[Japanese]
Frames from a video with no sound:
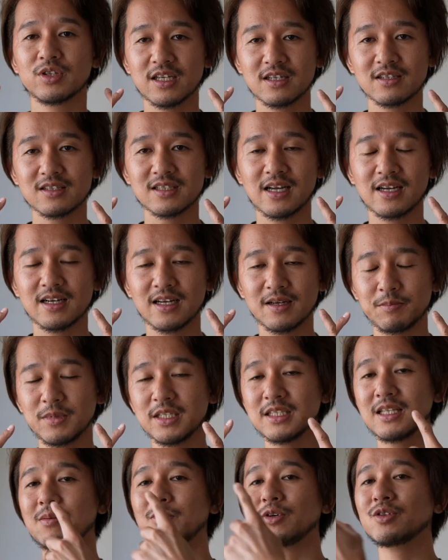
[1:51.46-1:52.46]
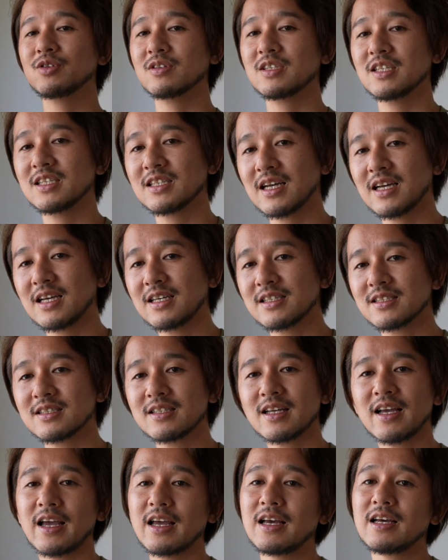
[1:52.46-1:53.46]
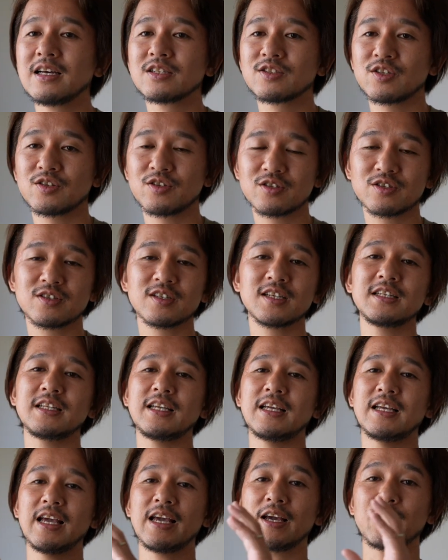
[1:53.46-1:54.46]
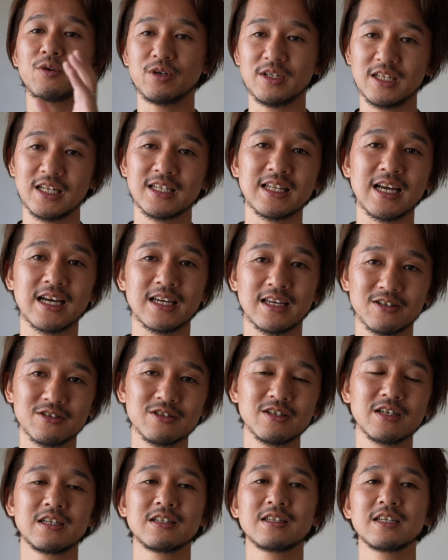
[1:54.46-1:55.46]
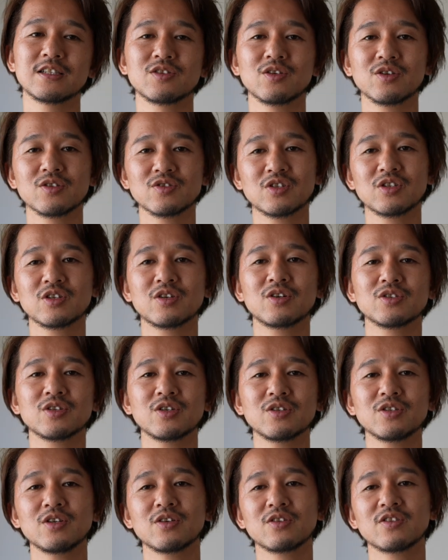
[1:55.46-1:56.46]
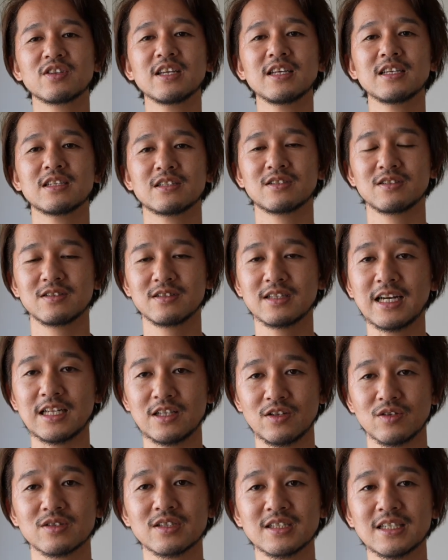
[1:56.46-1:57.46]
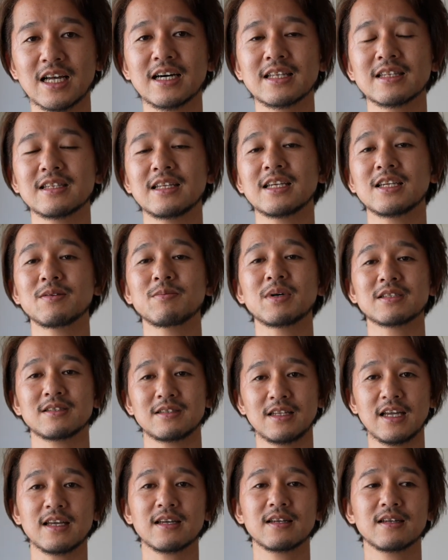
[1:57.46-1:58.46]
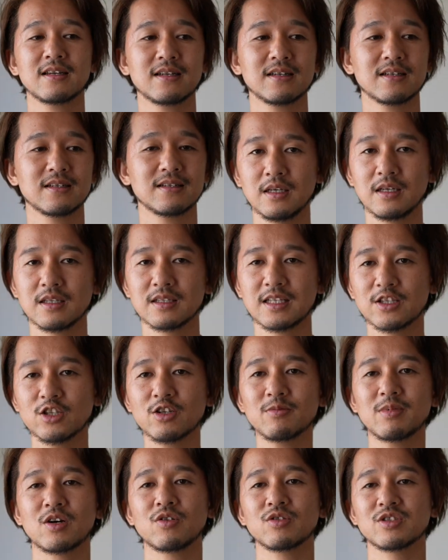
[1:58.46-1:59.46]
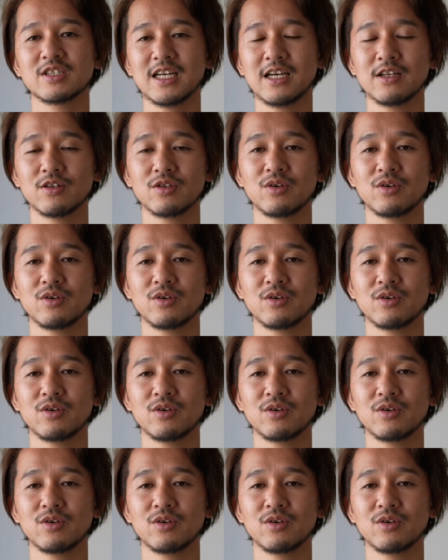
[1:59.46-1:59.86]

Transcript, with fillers: デルさんが見たものに対してその次に絵を入れてあげるでそうすることによってすんなりとつながっていきますね例えばこちらの